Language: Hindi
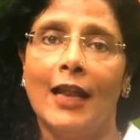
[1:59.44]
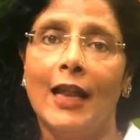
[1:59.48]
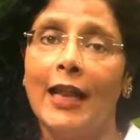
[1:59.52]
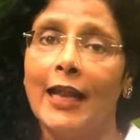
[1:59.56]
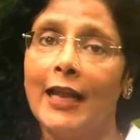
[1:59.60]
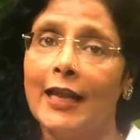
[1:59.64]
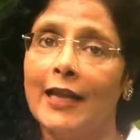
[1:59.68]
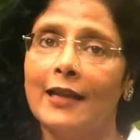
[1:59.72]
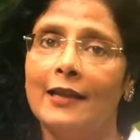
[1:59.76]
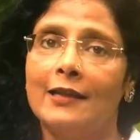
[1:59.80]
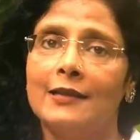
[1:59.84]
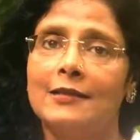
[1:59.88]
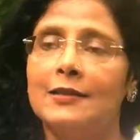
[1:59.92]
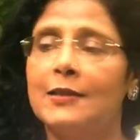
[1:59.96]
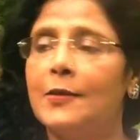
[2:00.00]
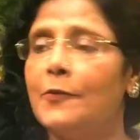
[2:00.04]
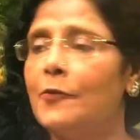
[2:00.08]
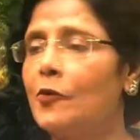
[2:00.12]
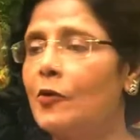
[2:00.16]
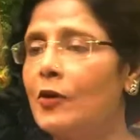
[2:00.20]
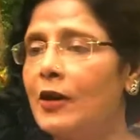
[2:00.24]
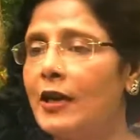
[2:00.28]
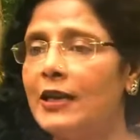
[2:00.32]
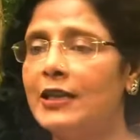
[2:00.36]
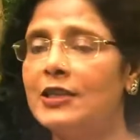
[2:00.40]
लेकिन जब
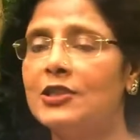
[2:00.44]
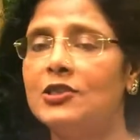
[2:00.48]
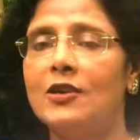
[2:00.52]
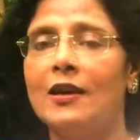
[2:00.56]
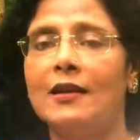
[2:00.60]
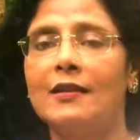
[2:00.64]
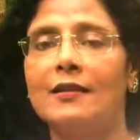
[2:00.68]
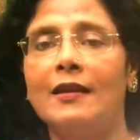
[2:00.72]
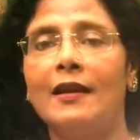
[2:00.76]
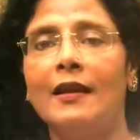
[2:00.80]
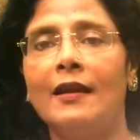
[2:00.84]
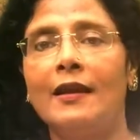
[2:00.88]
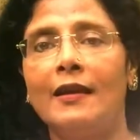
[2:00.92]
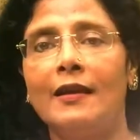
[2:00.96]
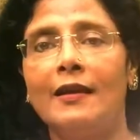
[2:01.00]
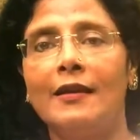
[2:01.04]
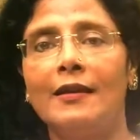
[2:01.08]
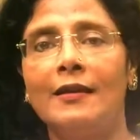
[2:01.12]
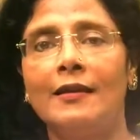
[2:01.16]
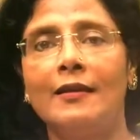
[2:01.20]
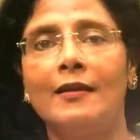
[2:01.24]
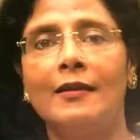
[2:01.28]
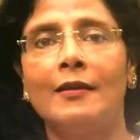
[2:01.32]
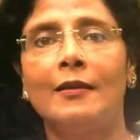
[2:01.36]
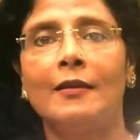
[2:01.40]
वो कहीं जाता है
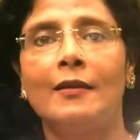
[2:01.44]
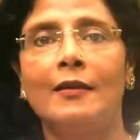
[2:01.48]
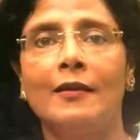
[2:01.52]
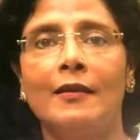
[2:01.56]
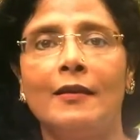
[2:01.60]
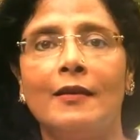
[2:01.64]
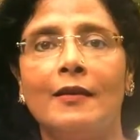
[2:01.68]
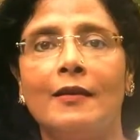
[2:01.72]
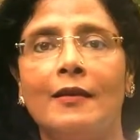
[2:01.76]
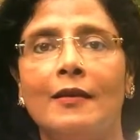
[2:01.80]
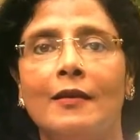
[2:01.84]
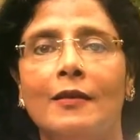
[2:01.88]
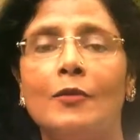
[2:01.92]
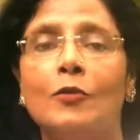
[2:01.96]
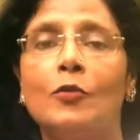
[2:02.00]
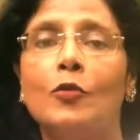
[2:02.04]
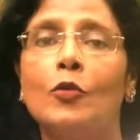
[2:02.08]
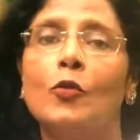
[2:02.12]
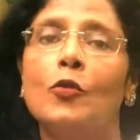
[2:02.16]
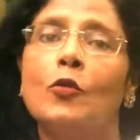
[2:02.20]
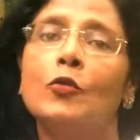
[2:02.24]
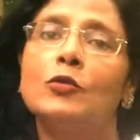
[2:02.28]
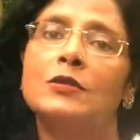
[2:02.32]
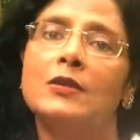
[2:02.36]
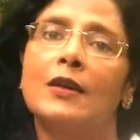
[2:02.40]

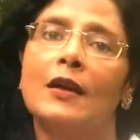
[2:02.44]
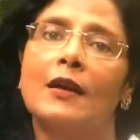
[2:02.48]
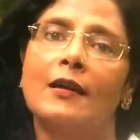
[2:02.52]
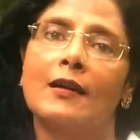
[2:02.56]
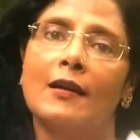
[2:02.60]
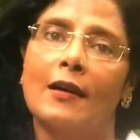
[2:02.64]
तो उसका